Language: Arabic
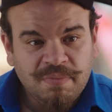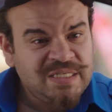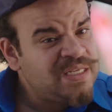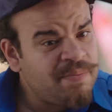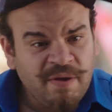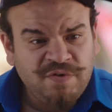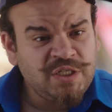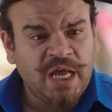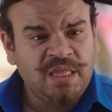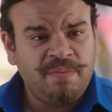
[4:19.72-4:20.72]
بس ده
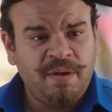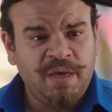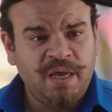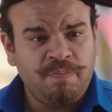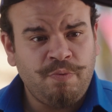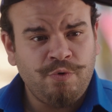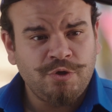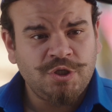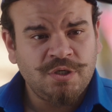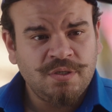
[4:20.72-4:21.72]
مفيش حد ما بيحبوش